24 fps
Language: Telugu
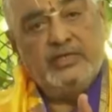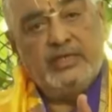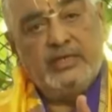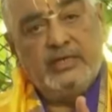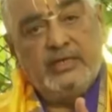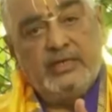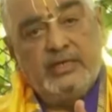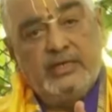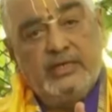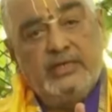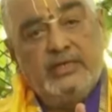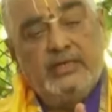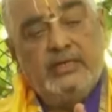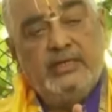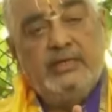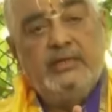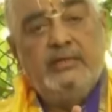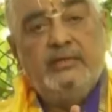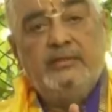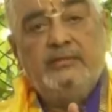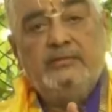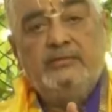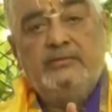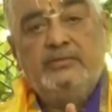జరగడానికి
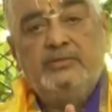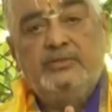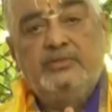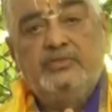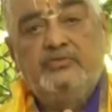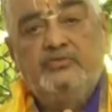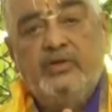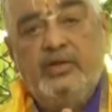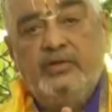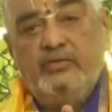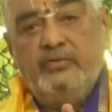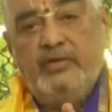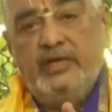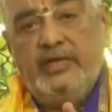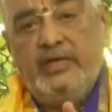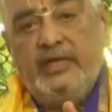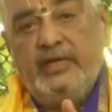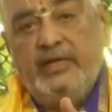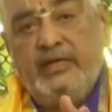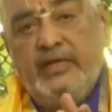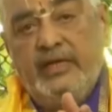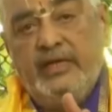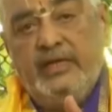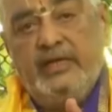
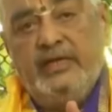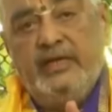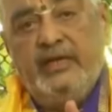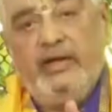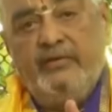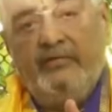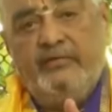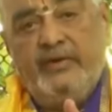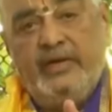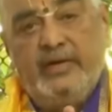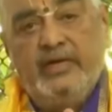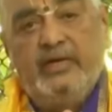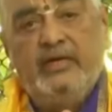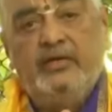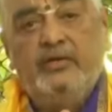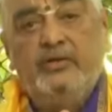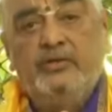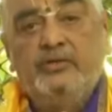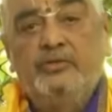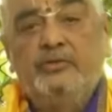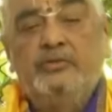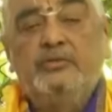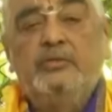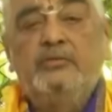స్వామివారికి ఏ ఏ
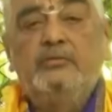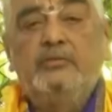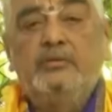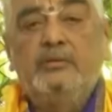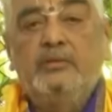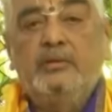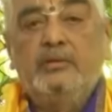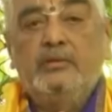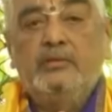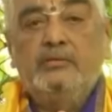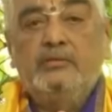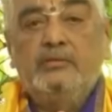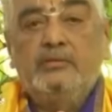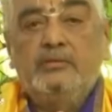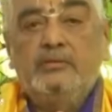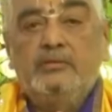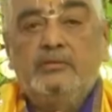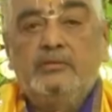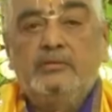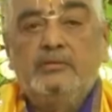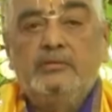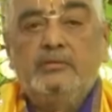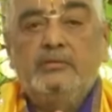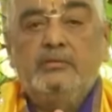వేళల్లో
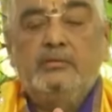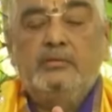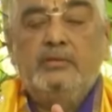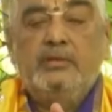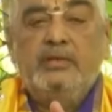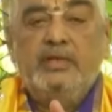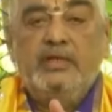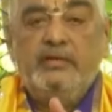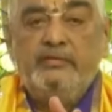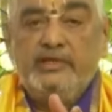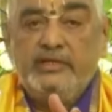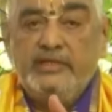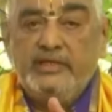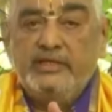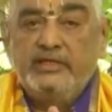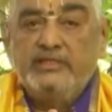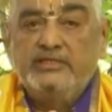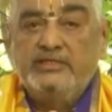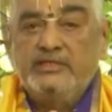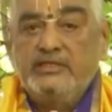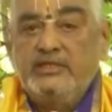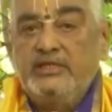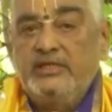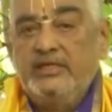
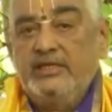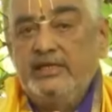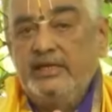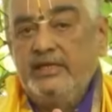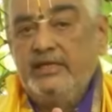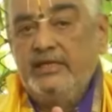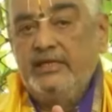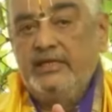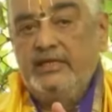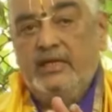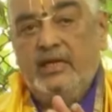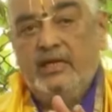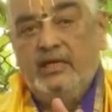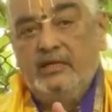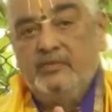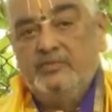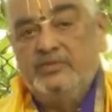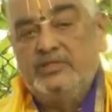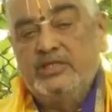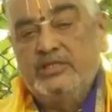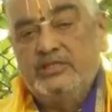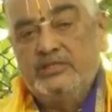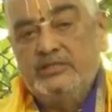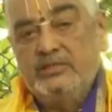నైవేద్యాలు చేయాలనేది
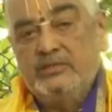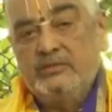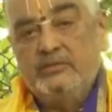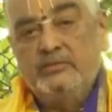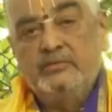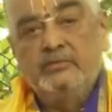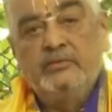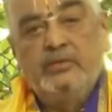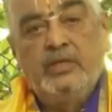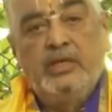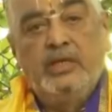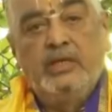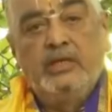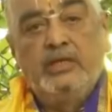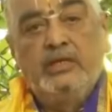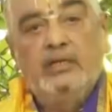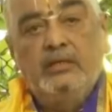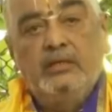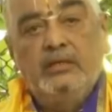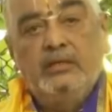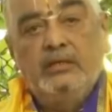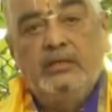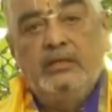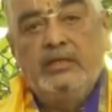ఆగమశాస్త్రం
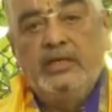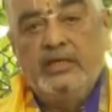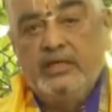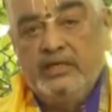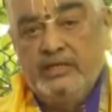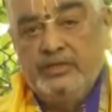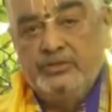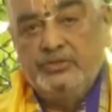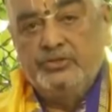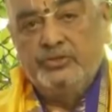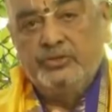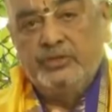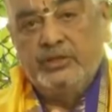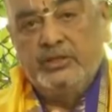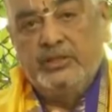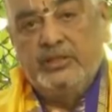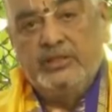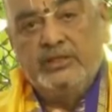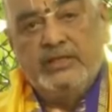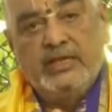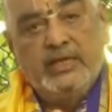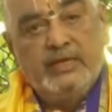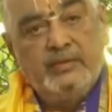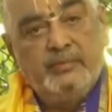నిర్ణయిస్తుంది
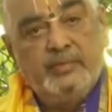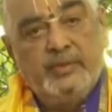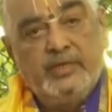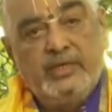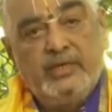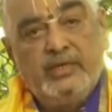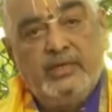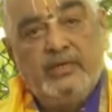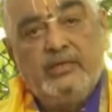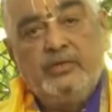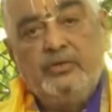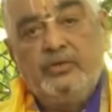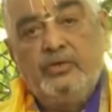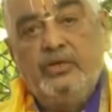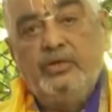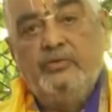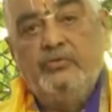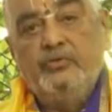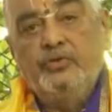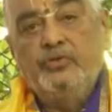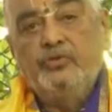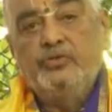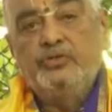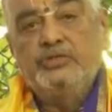దాని ప్రకారం కూడా
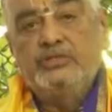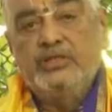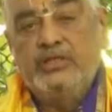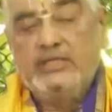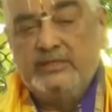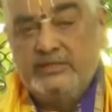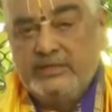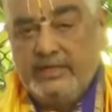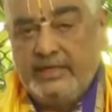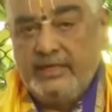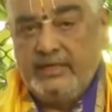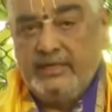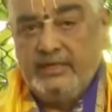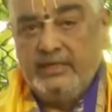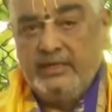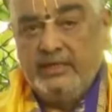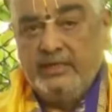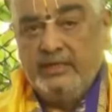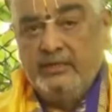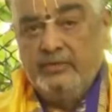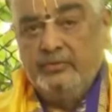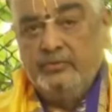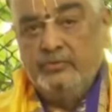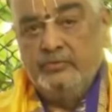ఒక్కొక్కసారి జరగడం
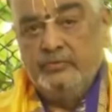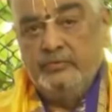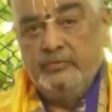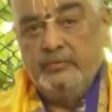లేదు